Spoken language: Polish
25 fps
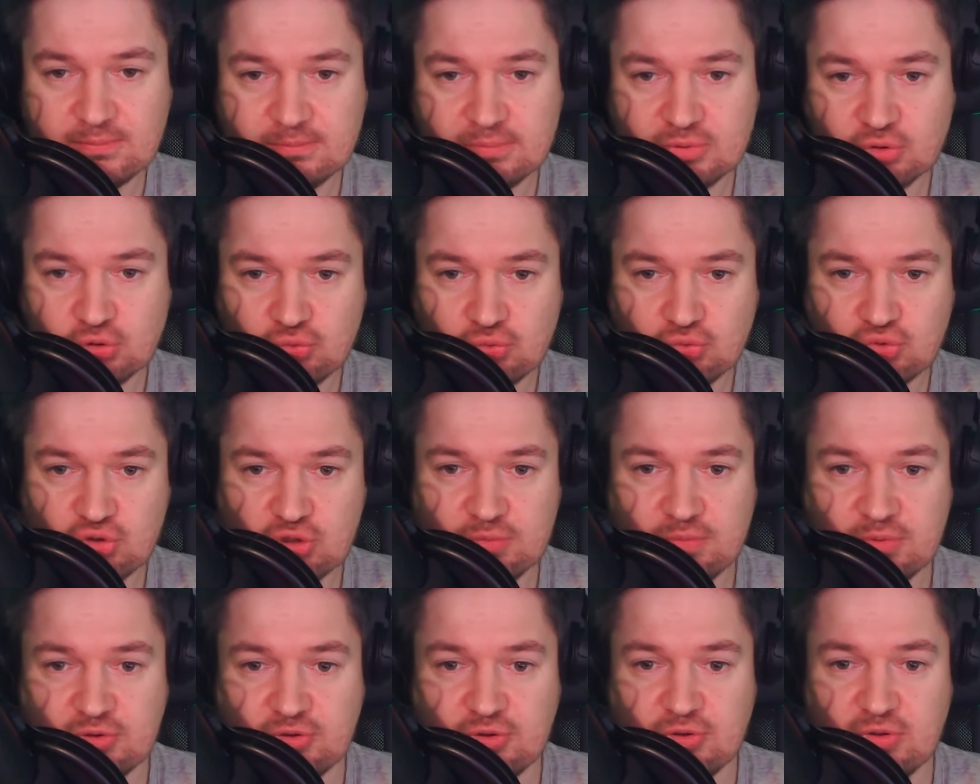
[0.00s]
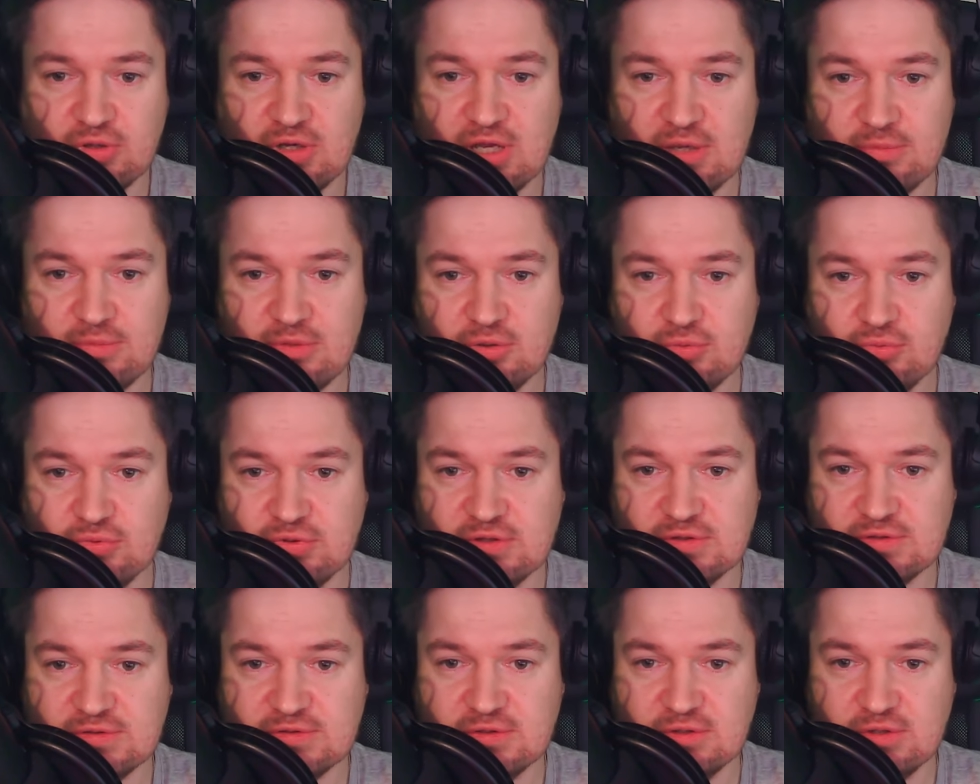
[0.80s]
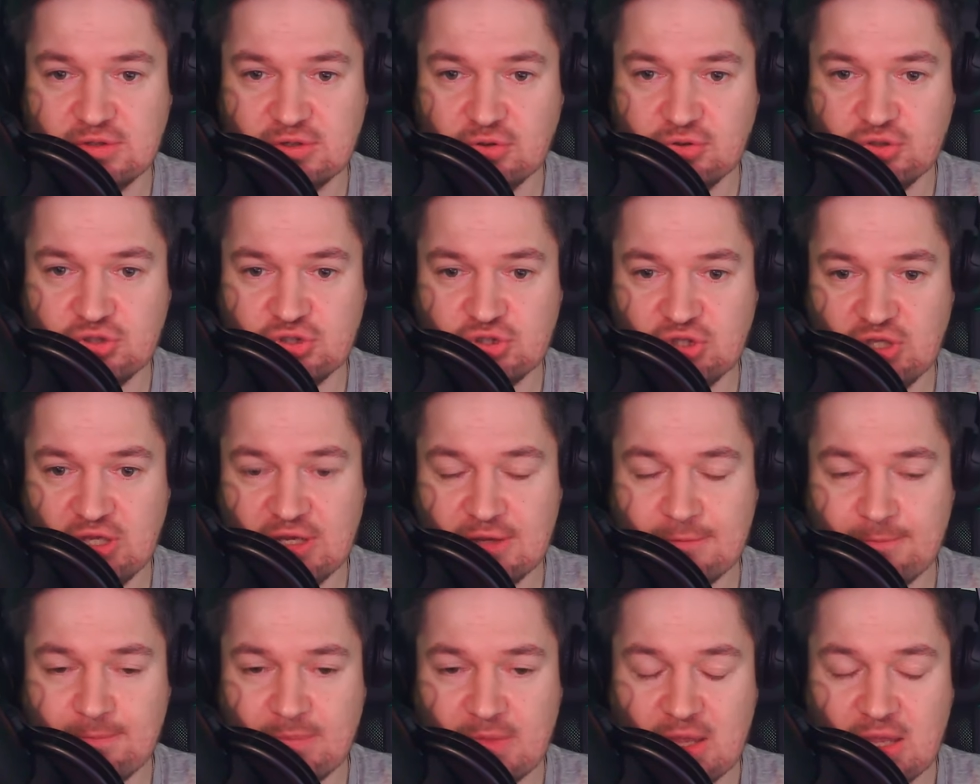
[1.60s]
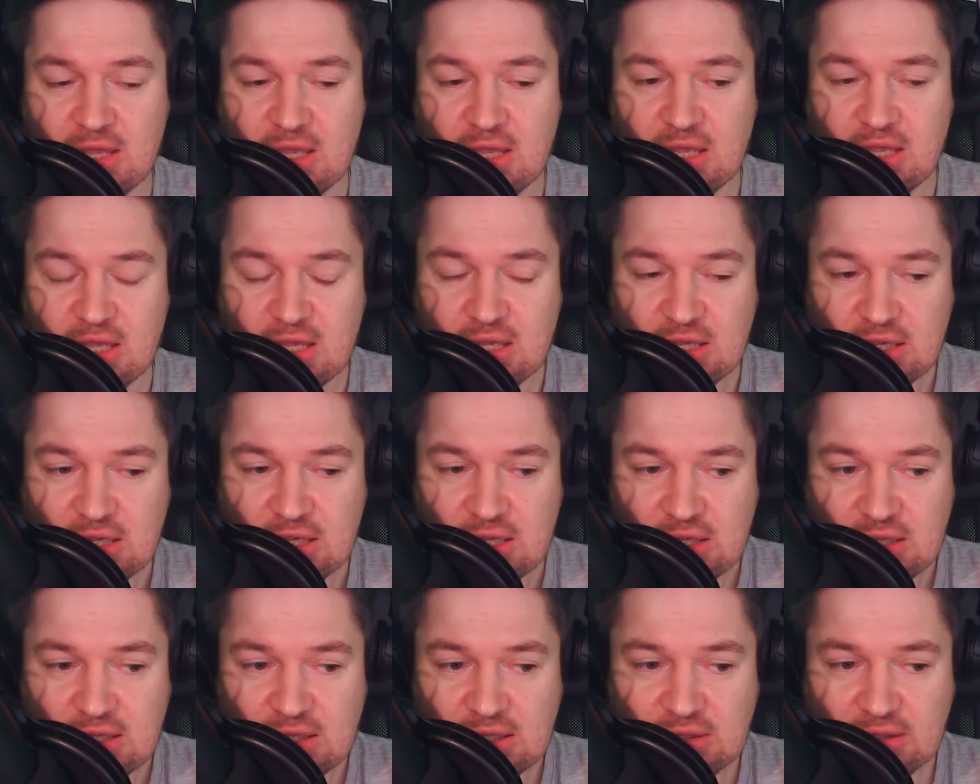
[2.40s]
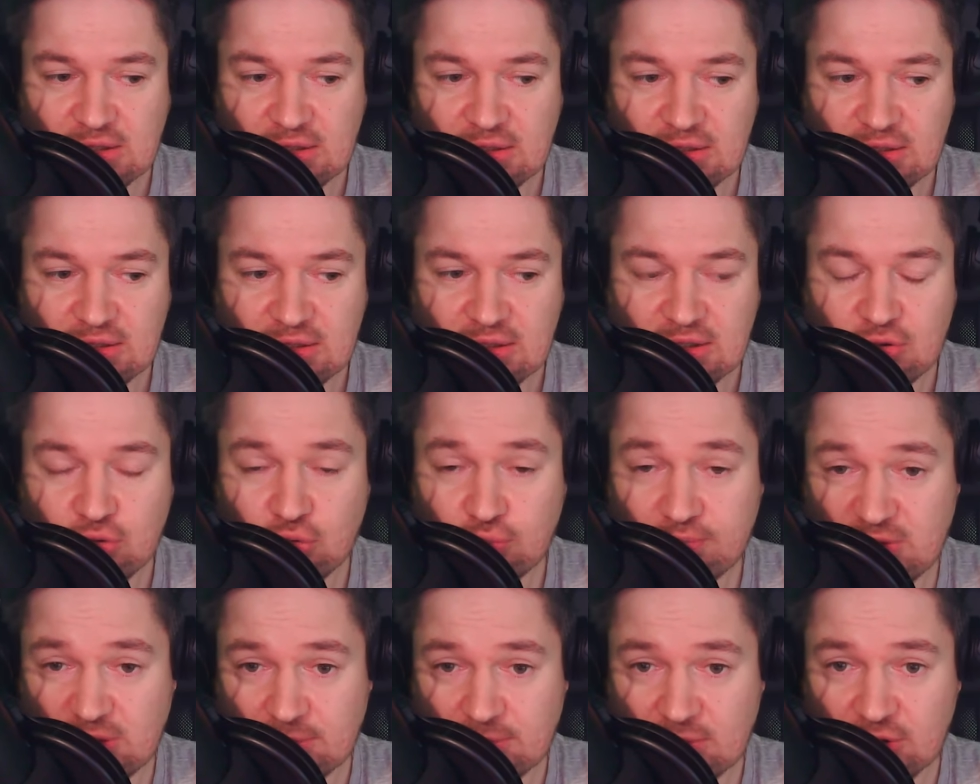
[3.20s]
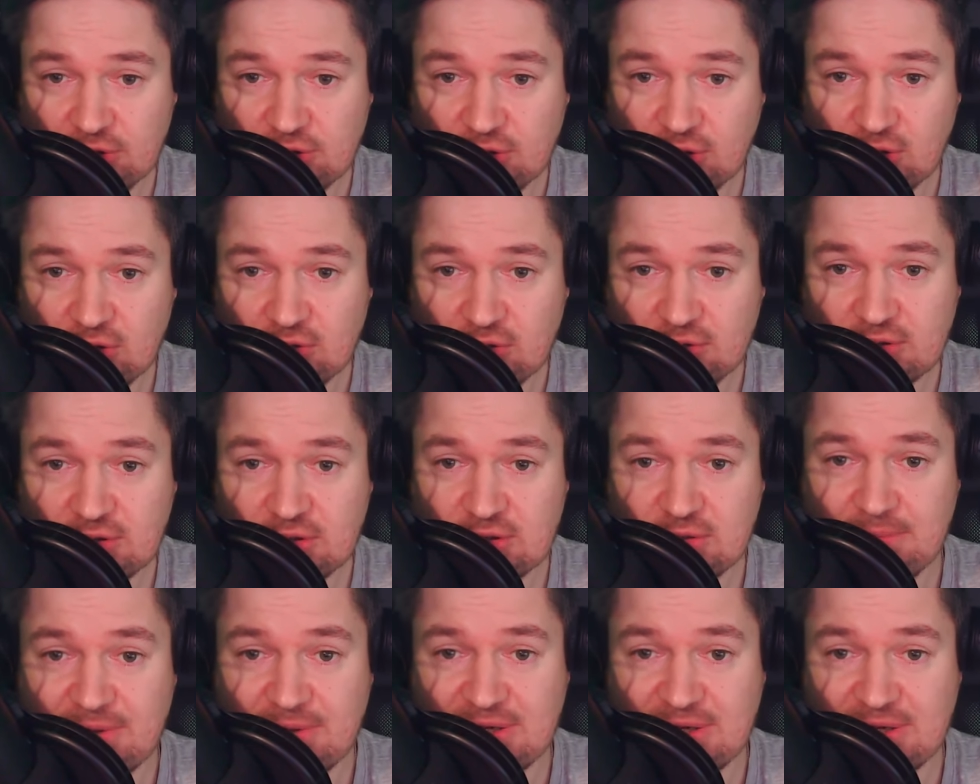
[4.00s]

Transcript: podróży pociągami u nas rośnie. E, lubimy to, e,